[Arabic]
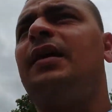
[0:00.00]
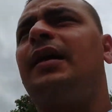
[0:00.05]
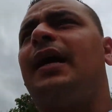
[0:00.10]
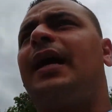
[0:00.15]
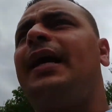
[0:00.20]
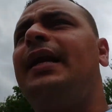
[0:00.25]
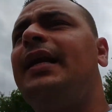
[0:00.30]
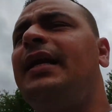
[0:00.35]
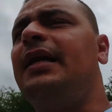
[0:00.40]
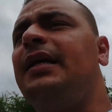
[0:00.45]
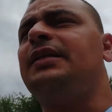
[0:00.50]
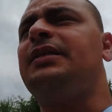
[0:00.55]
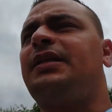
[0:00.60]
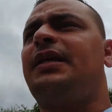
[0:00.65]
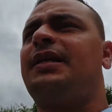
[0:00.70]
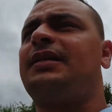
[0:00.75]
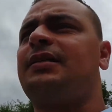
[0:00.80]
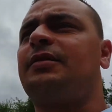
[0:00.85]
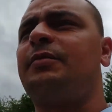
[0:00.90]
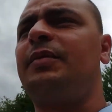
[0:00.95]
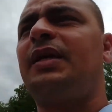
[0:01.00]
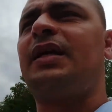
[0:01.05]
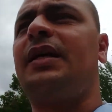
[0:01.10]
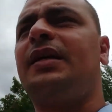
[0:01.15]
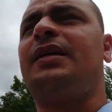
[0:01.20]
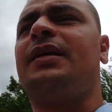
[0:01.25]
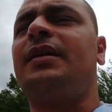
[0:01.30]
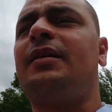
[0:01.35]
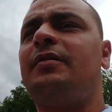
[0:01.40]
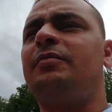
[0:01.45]
علاش حسب
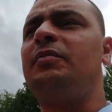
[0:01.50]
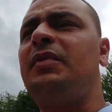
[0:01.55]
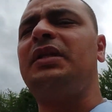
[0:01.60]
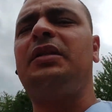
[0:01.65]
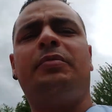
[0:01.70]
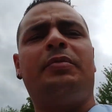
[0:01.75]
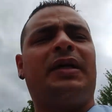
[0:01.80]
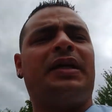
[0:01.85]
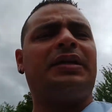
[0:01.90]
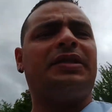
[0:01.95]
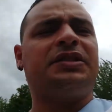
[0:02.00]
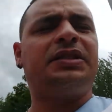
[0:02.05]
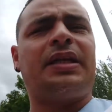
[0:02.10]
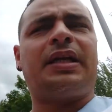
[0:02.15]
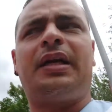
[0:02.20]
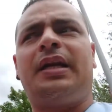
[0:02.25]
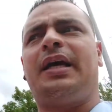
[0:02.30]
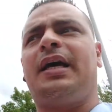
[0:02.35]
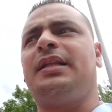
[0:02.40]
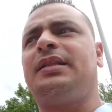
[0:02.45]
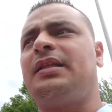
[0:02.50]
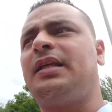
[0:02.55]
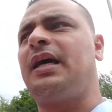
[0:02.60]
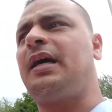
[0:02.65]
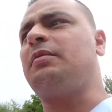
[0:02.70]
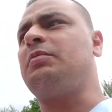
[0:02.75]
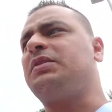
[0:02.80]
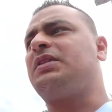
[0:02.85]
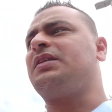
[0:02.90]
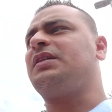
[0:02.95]
رايك ما نتمنى الشر لحتى
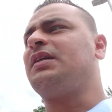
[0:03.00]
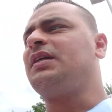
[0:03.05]
عبد